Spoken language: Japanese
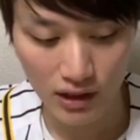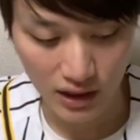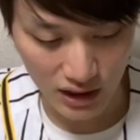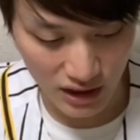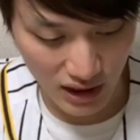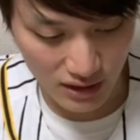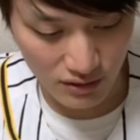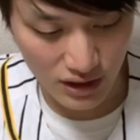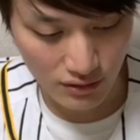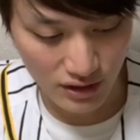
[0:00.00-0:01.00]
いうわけでしちが
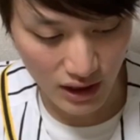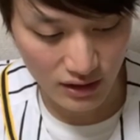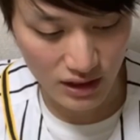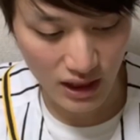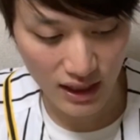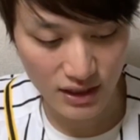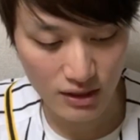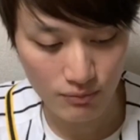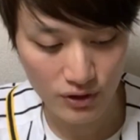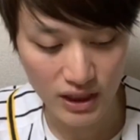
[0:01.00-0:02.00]
つにじゅうさんにち、阪
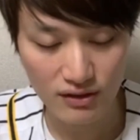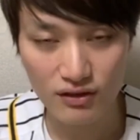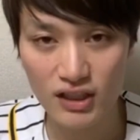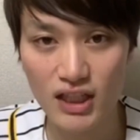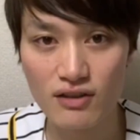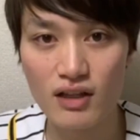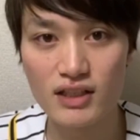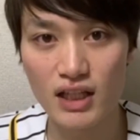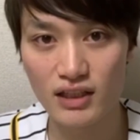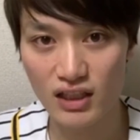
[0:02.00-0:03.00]
神
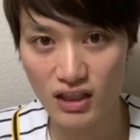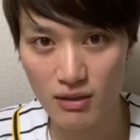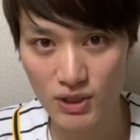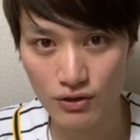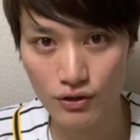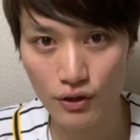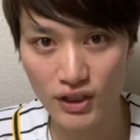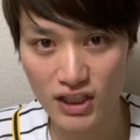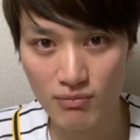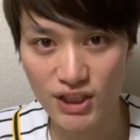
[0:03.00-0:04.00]
ブイエスディーエヌエー 戦たった今終了
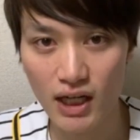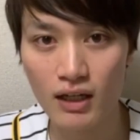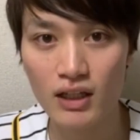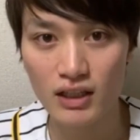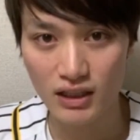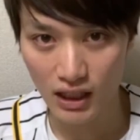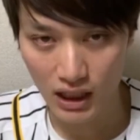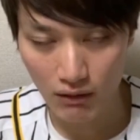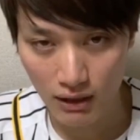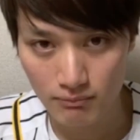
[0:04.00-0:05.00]
いたしました。結
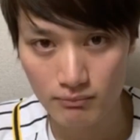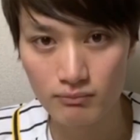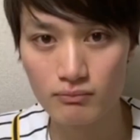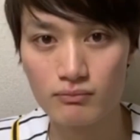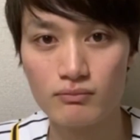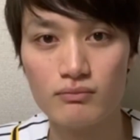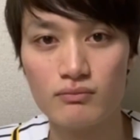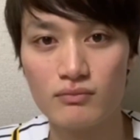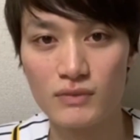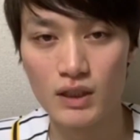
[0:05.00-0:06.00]
果は、
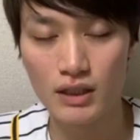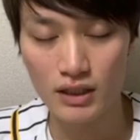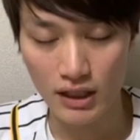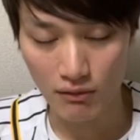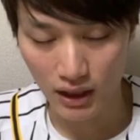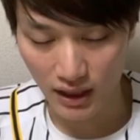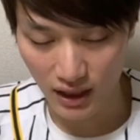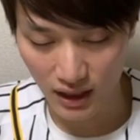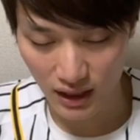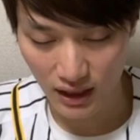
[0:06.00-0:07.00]
引き分け。
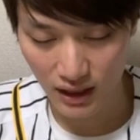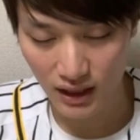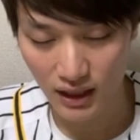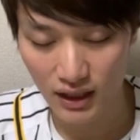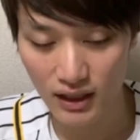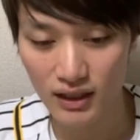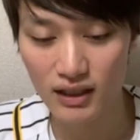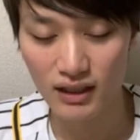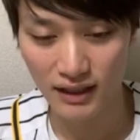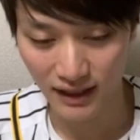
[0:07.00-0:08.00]

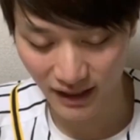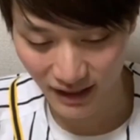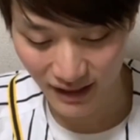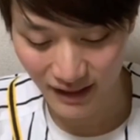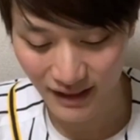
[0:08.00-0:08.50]
はあ、